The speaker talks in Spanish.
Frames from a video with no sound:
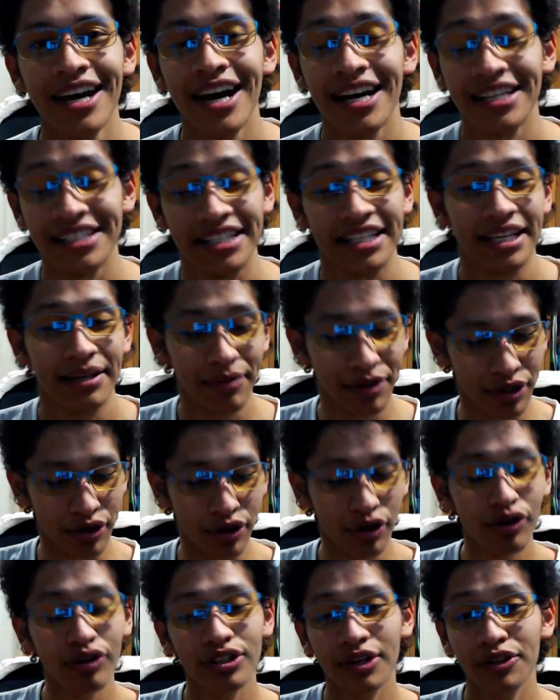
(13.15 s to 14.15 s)
Así que bueno,
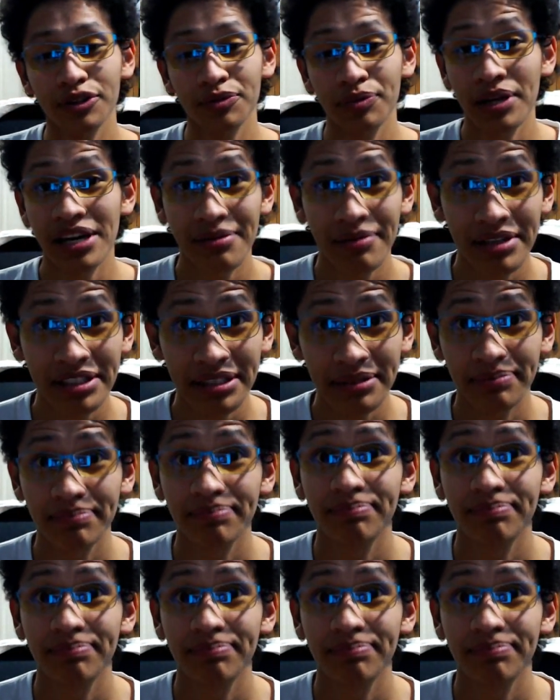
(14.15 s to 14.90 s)
no los hago esperar más,